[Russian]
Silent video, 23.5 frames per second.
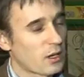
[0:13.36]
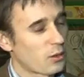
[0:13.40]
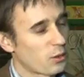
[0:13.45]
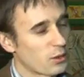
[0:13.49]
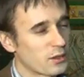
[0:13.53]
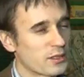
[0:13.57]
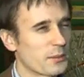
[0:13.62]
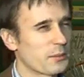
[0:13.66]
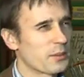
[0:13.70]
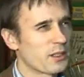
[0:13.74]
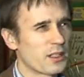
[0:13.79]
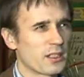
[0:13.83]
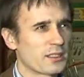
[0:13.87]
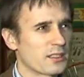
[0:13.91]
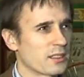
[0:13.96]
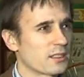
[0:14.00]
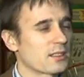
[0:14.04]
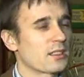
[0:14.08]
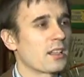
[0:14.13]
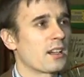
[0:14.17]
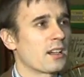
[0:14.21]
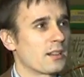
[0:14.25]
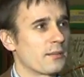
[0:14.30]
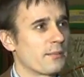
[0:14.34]
Какое-то было
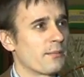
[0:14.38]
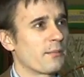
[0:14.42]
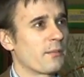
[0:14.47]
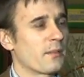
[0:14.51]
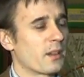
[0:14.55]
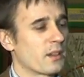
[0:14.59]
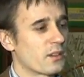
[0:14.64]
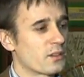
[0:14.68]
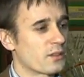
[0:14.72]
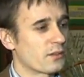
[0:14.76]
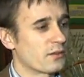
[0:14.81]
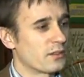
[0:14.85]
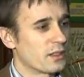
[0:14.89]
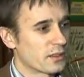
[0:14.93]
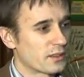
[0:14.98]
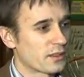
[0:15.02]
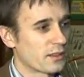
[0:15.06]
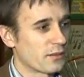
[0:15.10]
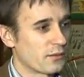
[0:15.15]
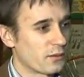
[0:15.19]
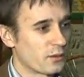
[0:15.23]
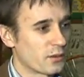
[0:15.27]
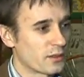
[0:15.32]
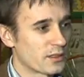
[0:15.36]
тогда, еще в
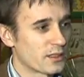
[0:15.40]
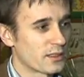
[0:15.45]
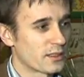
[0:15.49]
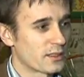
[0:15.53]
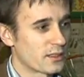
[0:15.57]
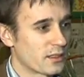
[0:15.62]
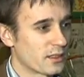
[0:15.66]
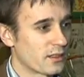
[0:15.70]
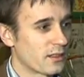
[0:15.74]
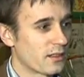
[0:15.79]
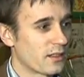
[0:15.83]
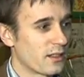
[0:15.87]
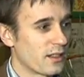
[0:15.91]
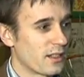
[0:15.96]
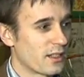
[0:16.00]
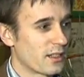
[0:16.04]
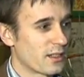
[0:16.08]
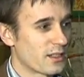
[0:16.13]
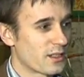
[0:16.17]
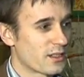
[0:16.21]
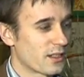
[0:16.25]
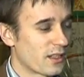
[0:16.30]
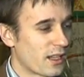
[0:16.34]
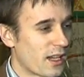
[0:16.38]
детском возрасте,
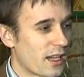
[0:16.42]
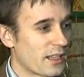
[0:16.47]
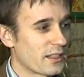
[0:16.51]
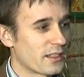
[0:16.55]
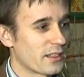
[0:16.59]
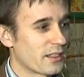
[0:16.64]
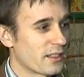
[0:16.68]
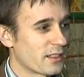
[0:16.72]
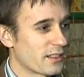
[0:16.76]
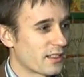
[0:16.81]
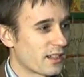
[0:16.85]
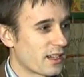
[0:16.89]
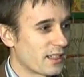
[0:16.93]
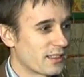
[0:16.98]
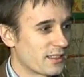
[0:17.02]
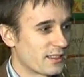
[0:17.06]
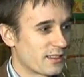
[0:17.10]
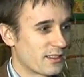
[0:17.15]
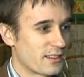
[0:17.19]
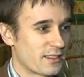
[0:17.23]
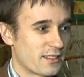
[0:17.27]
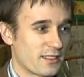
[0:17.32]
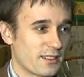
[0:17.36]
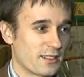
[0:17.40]
желание
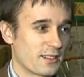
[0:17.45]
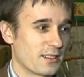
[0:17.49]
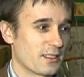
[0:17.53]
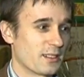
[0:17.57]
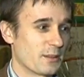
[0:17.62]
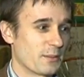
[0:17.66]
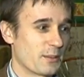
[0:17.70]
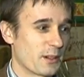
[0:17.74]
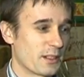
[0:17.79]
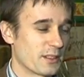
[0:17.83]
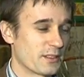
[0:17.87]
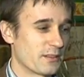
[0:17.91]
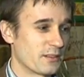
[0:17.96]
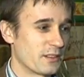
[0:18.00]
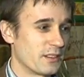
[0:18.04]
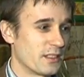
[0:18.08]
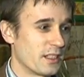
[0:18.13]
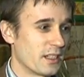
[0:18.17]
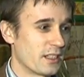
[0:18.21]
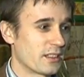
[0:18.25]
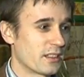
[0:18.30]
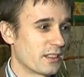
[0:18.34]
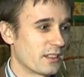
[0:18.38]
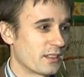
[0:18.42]
играть э,
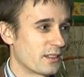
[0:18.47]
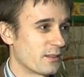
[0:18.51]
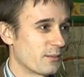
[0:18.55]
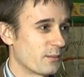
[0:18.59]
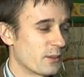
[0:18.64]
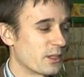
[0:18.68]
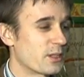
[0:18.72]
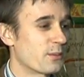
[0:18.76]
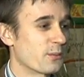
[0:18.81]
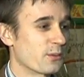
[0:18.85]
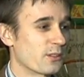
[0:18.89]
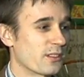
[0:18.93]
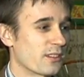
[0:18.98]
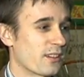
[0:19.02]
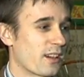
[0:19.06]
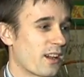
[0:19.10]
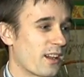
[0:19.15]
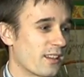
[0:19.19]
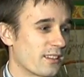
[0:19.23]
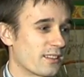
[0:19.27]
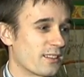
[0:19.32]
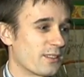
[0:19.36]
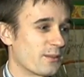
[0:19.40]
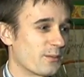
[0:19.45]
произведения, быть
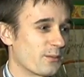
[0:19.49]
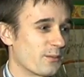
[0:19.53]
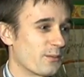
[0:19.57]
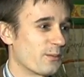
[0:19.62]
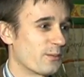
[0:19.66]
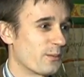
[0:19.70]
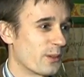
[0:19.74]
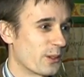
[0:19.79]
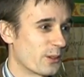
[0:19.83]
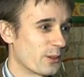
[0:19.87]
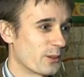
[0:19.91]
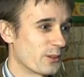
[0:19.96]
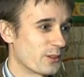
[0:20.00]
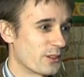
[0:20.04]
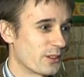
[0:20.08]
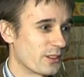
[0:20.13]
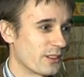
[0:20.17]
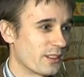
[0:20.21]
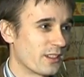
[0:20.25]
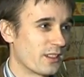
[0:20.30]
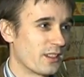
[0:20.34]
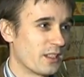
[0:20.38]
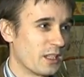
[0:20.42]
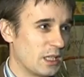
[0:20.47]
музыкантом, в первую
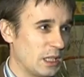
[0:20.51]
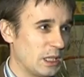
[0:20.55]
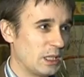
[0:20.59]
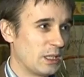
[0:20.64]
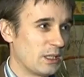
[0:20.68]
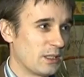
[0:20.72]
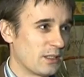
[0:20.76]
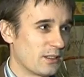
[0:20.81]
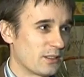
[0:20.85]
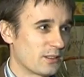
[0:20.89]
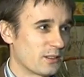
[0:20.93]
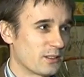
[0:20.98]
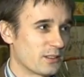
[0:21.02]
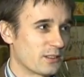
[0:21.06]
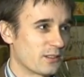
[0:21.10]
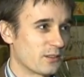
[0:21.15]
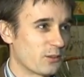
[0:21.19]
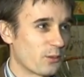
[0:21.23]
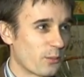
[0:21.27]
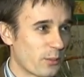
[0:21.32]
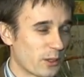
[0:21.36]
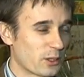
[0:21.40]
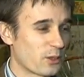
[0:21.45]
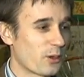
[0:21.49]
очередь. То есть,
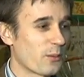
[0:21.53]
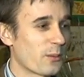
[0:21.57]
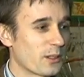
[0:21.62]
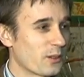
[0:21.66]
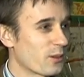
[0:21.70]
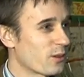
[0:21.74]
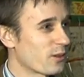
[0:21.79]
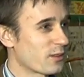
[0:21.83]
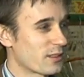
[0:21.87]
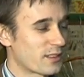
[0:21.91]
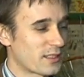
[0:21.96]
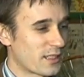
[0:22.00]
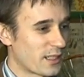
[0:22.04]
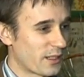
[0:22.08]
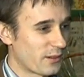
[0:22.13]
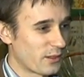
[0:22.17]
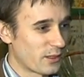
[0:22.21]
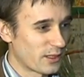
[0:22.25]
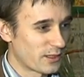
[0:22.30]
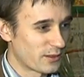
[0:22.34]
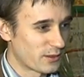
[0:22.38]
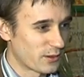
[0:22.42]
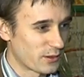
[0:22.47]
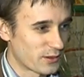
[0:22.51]
ну, потом оно
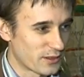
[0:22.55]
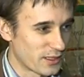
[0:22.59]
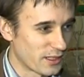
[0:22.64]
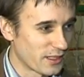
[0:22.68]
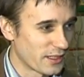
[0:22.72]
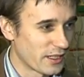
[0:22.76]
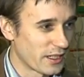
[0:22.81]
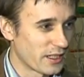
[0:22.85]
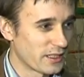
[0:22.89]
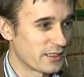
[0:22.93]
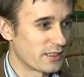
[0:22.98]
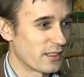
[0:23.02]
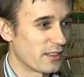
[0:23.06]
становилось все сильнее и